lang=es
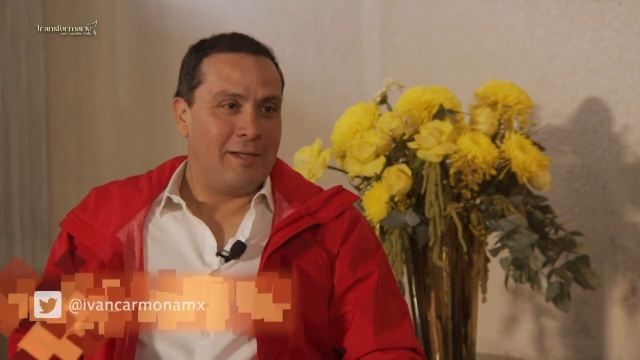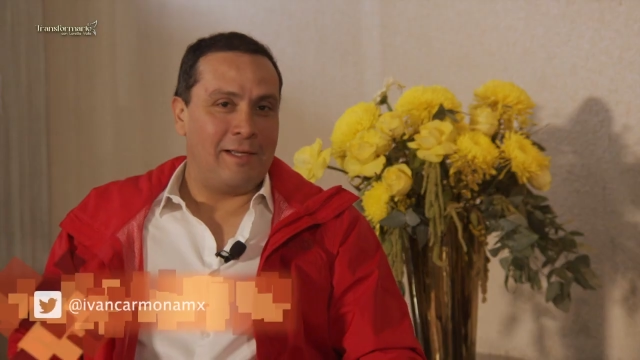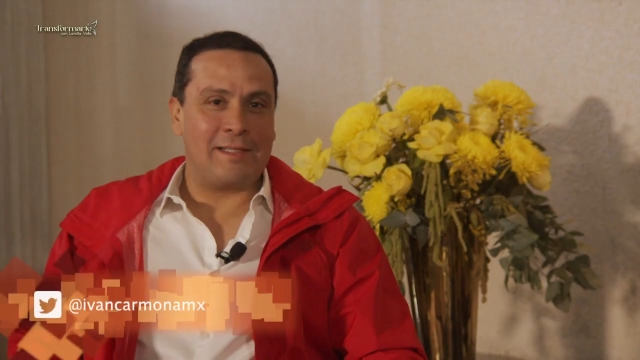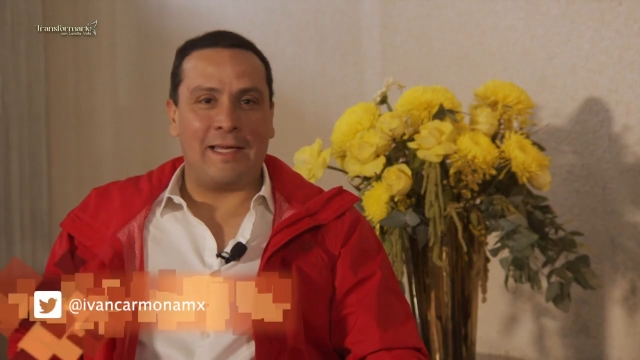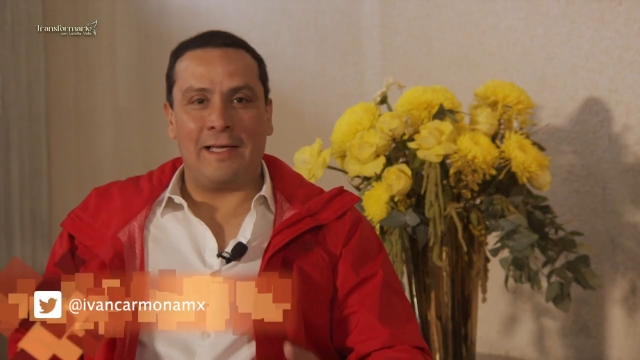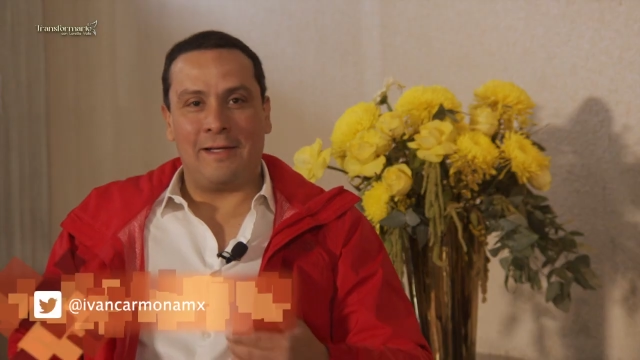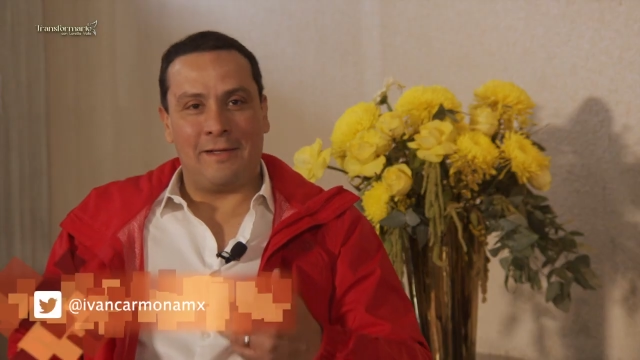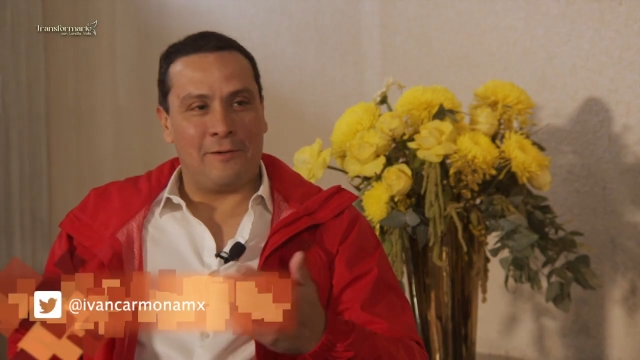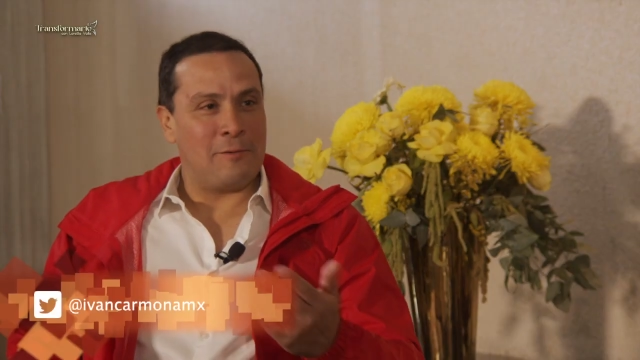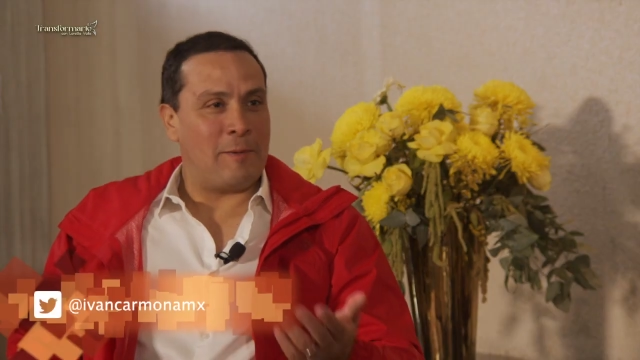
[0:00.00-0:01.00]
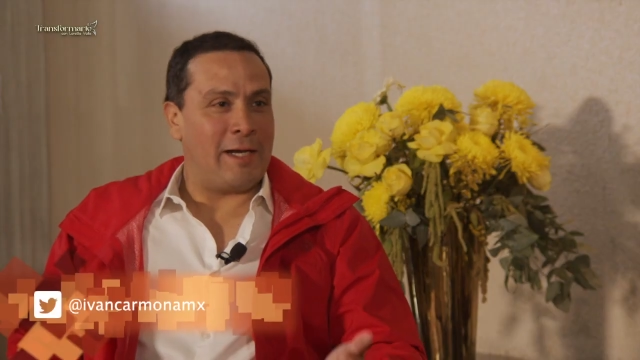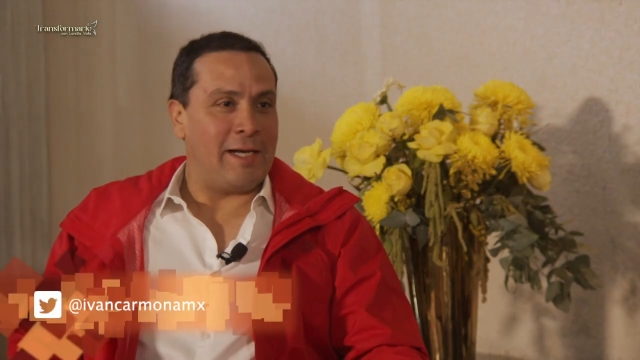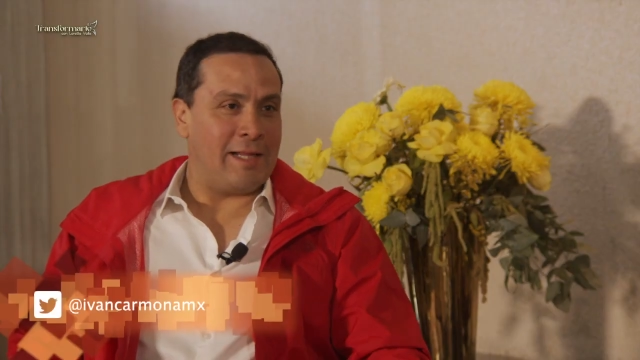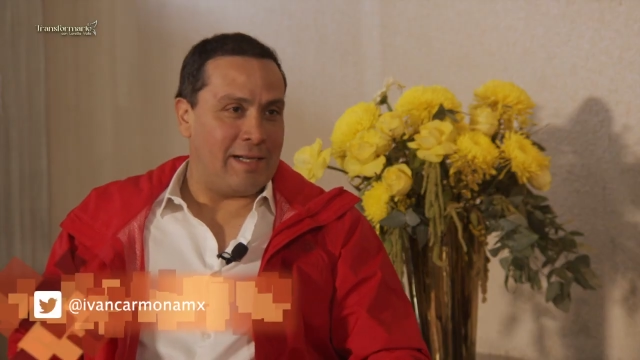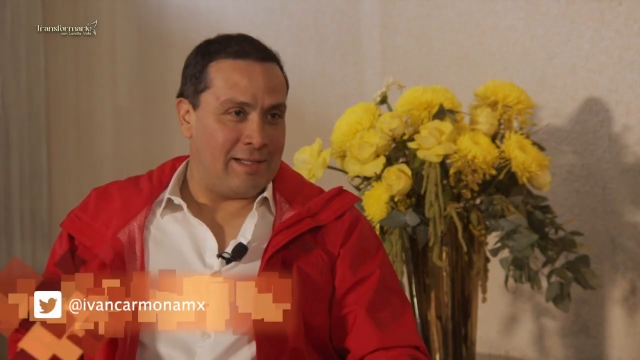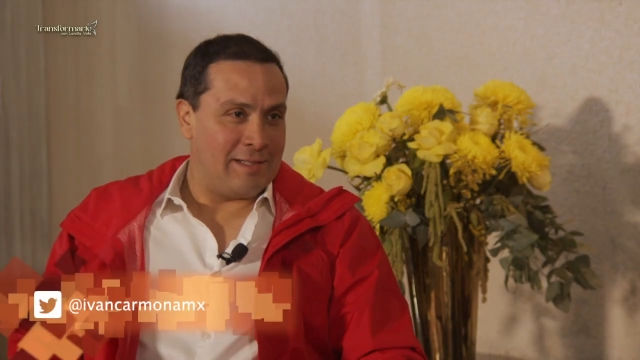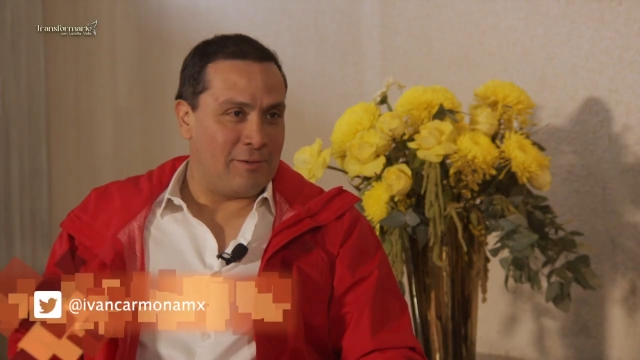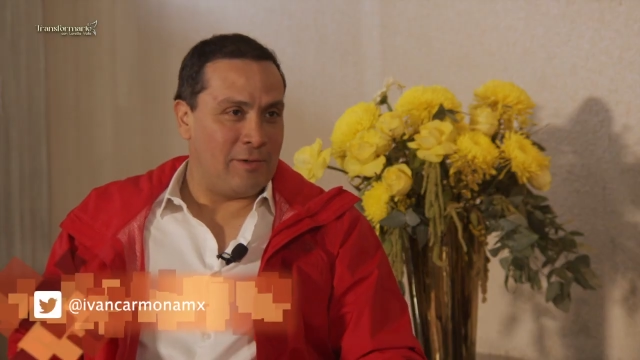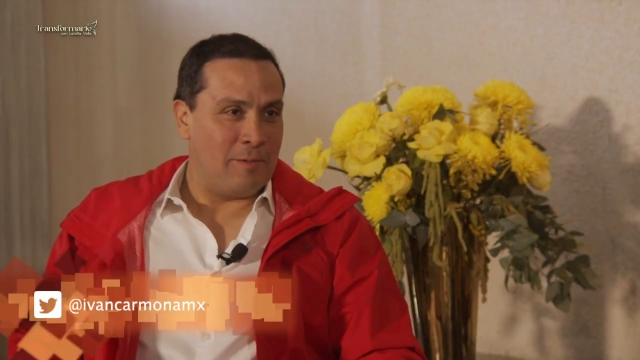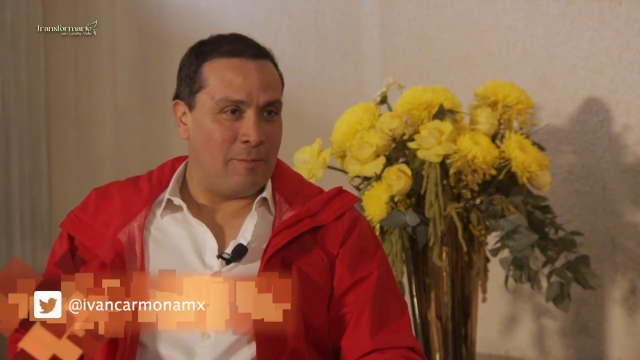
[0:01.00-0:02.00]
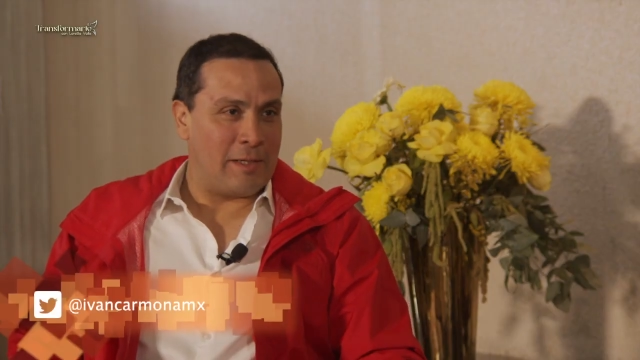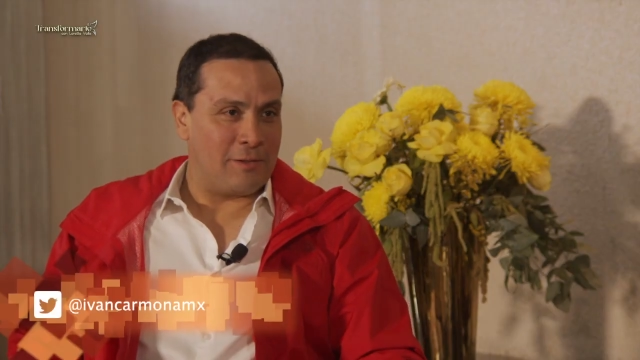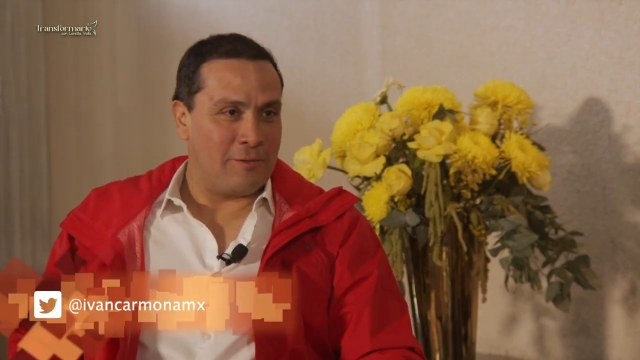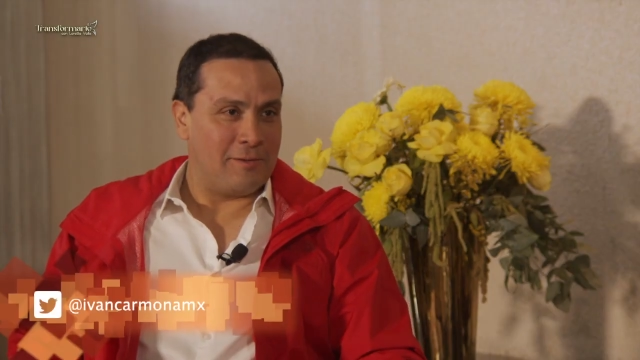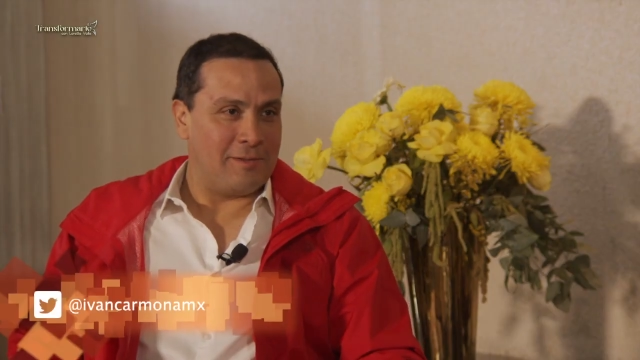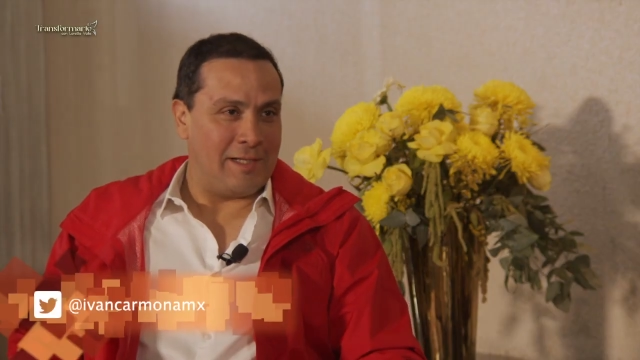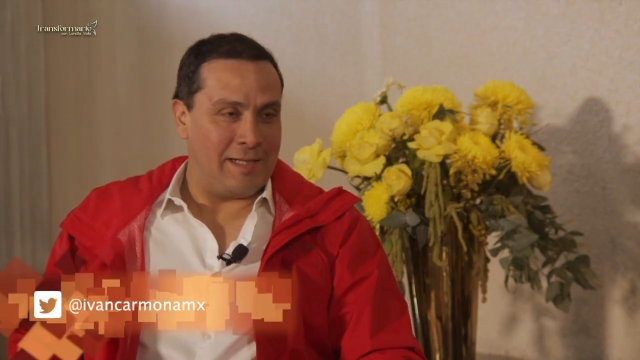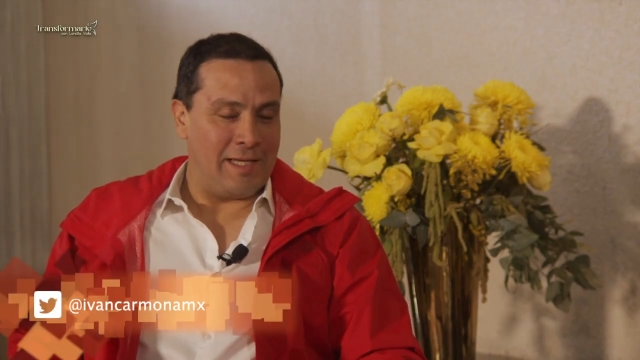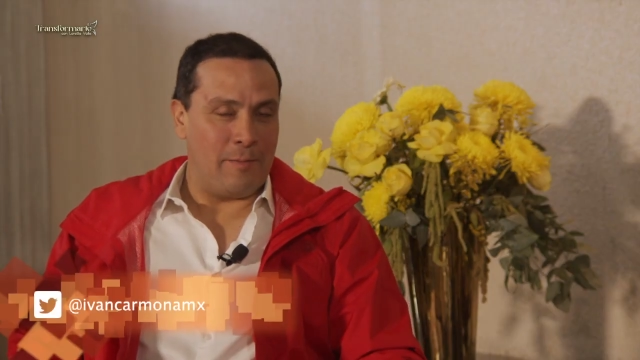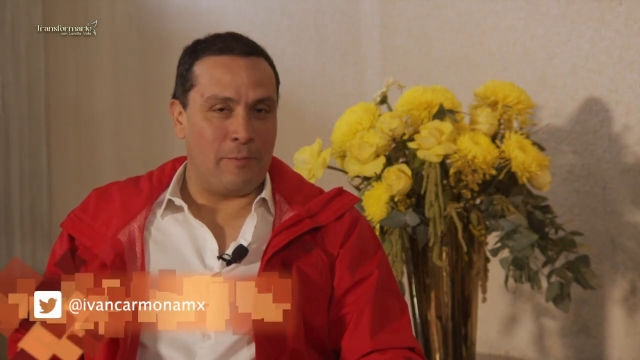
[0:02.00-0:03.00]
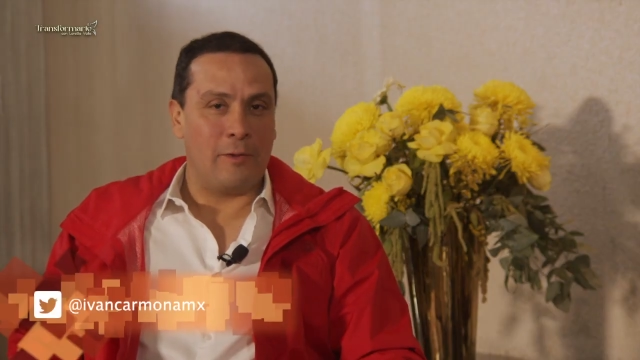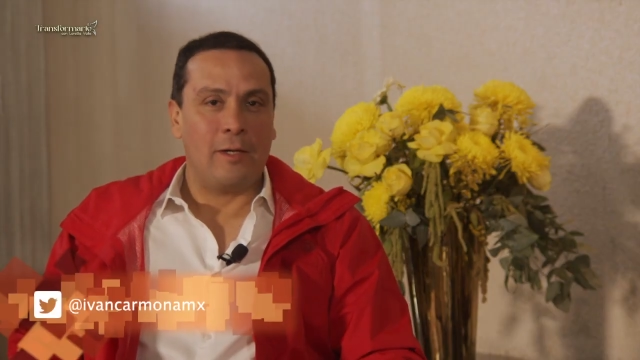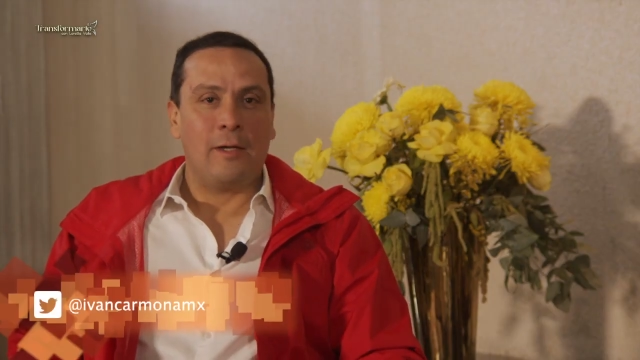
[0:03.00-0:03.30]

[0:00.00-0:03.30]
es que nos paguen intereses con el paso del tiempo.